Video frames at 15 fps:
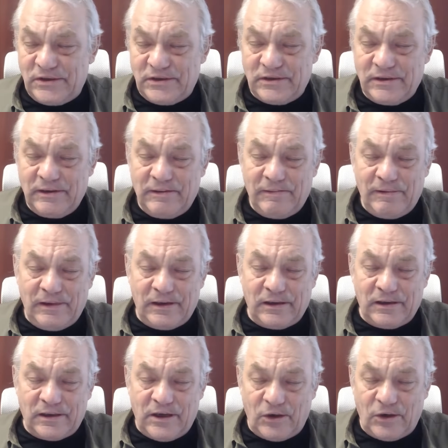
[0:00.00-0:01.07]
жизнь
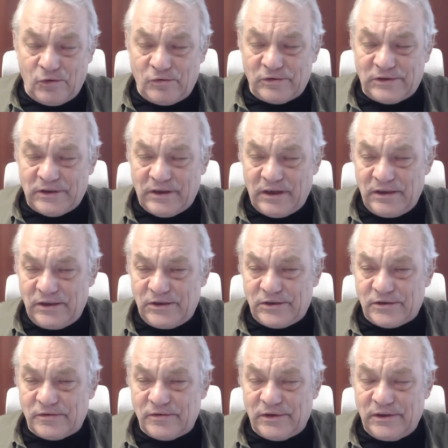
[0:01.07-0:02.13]
э, какого-то
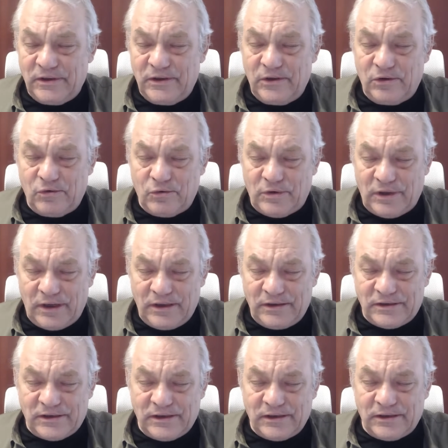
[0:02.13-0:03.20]
количества
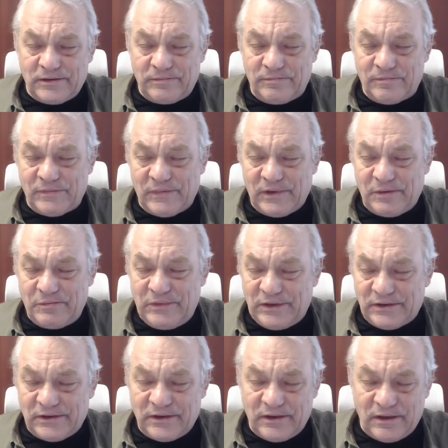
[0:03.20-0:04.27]
украинских
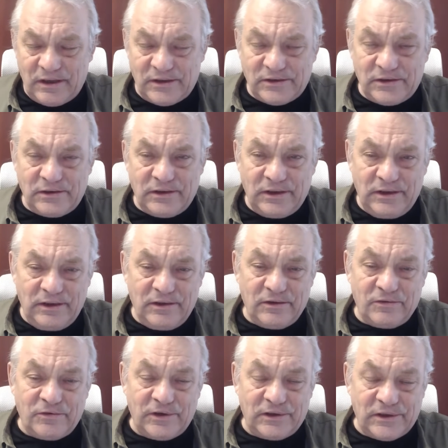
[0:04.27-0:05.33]
мирных граждан
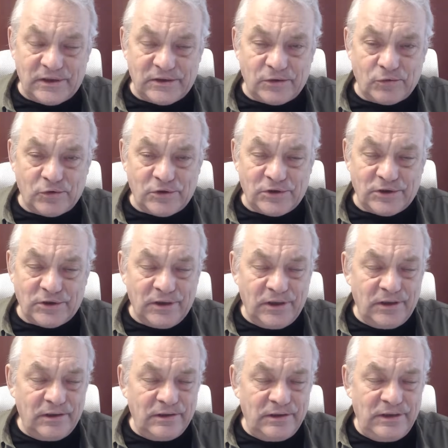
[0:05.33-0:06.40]
и военнослужащих.
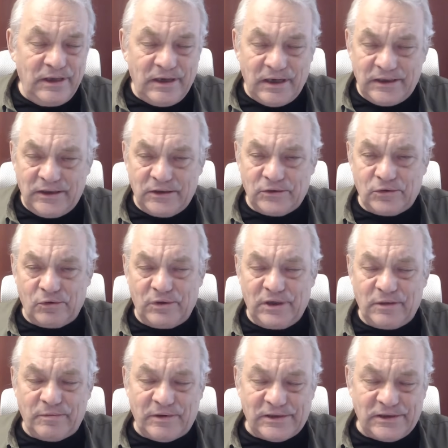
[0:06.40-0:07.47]
Никаких
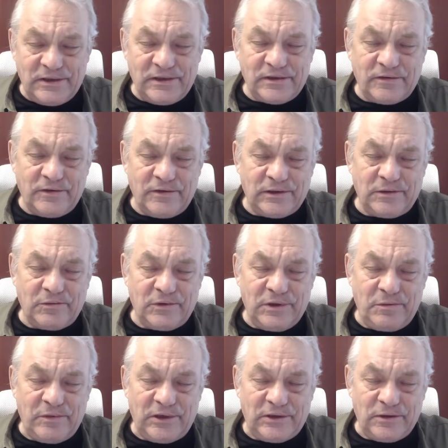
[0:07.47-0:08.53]
других последствий это
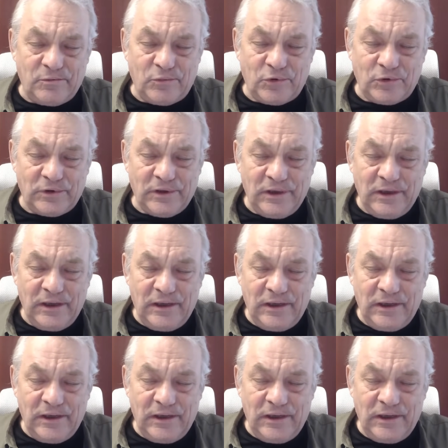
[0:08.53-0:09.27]
иметь не будет.